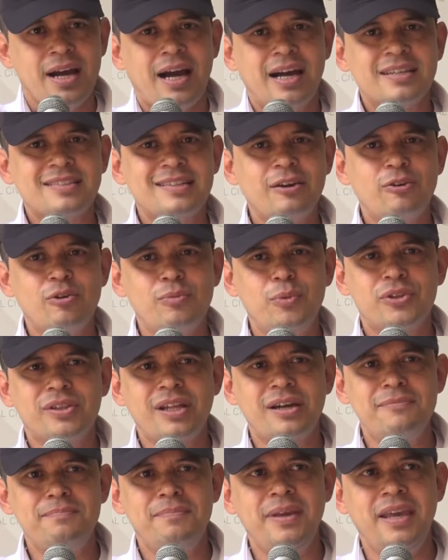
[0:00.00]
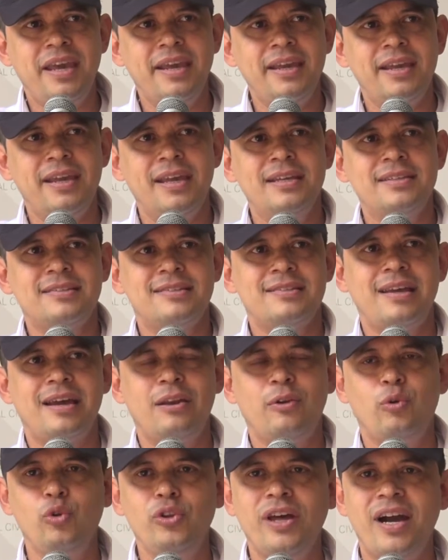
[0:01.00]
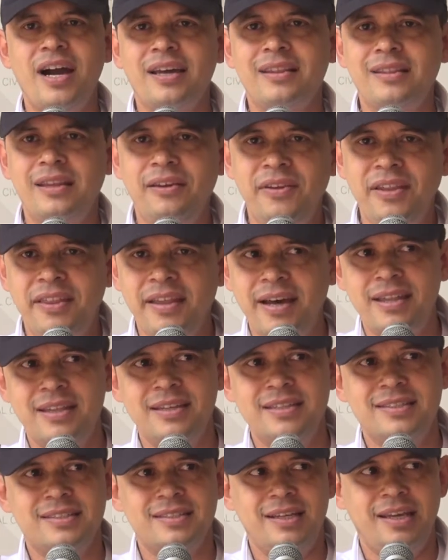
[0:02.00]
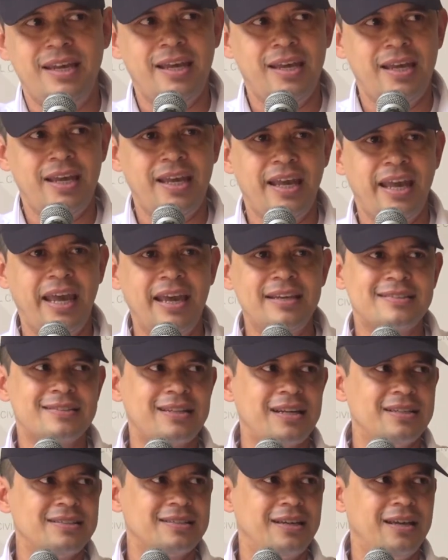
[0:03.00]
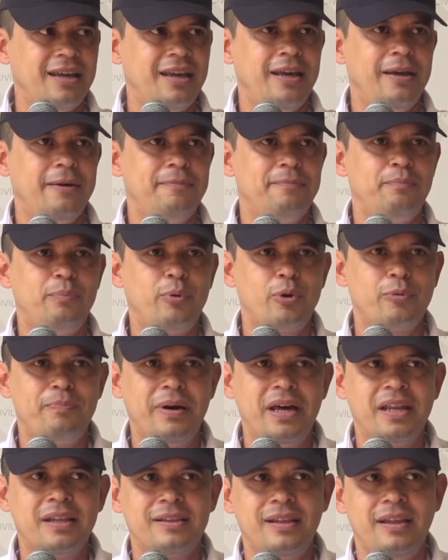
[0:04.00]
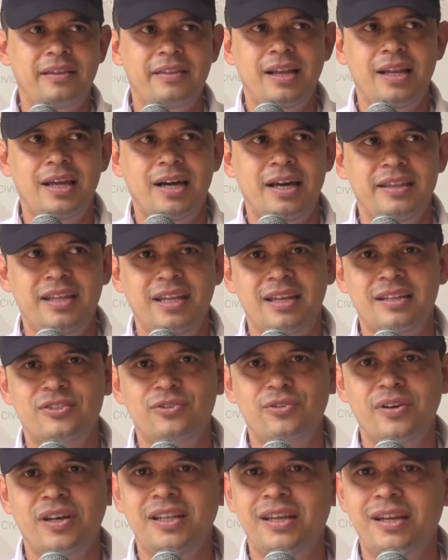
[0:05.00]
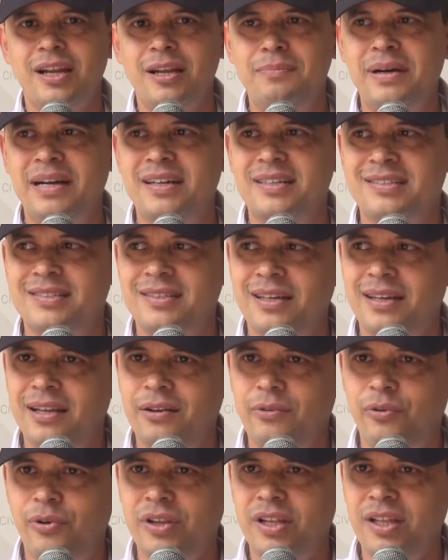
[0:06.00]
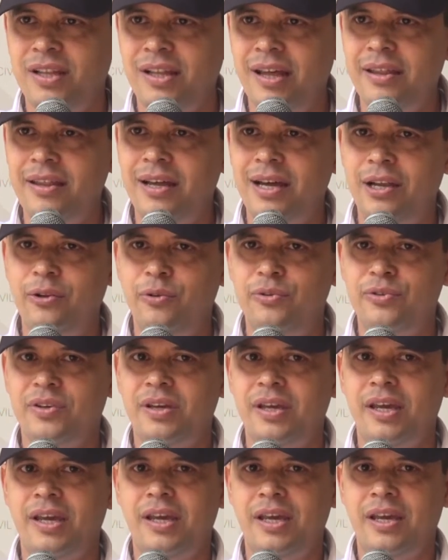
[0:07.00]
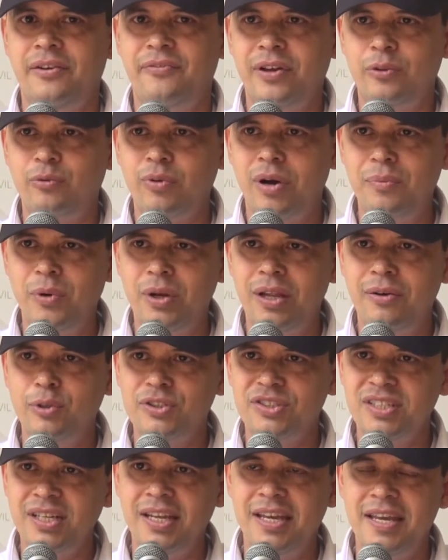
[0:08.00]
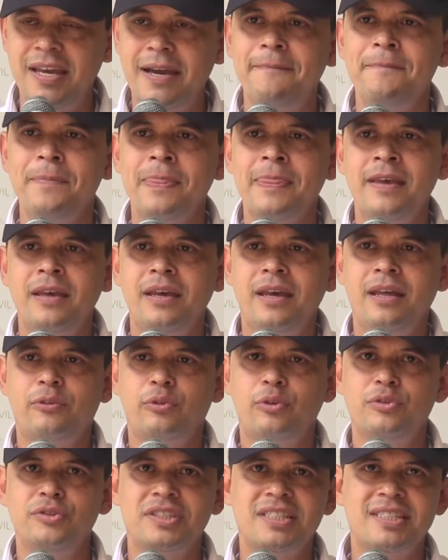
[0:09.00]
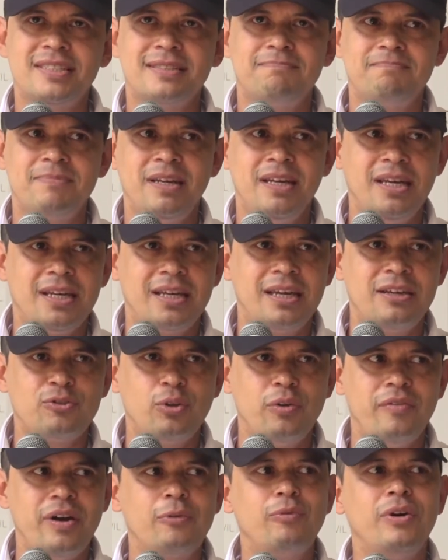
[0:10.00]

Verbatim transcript: así como también este, algunas actividades eh, extras que por parte de la Dirección General van a ser ordenadas a los que efectuamos la vocería. Entonces, eh, que esto va a